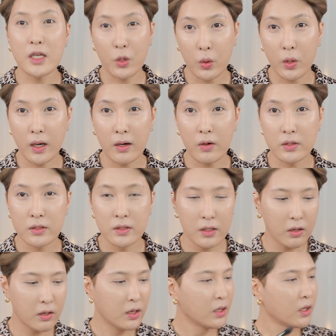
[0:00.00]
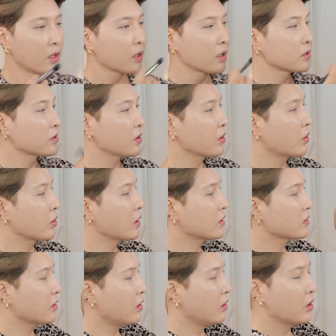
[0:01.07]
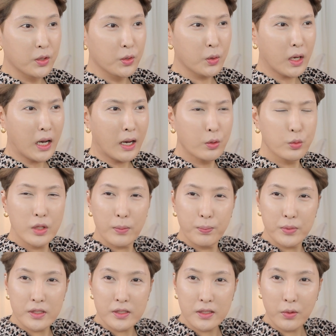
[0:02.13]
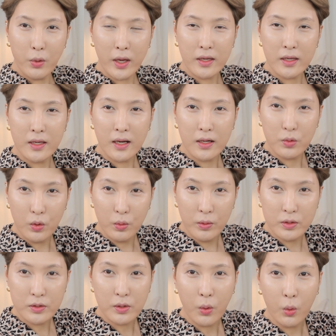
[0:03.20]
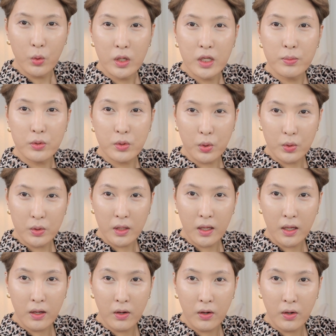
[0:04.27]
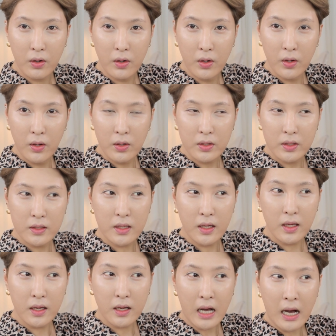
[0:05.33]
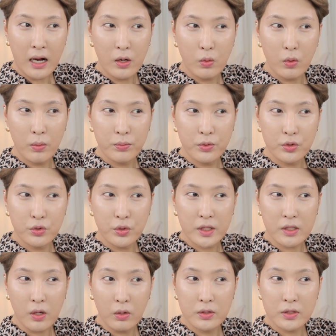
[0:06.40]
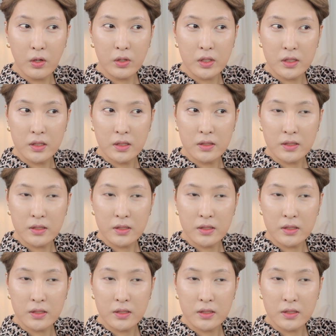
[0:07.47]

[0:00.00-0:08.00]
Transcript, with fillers: 효과거든요. 그래서 여기에서 이 가운데빛이 회기가 돌면서 올리브톤이에요. 이게 가을웜 뮤트의 정석인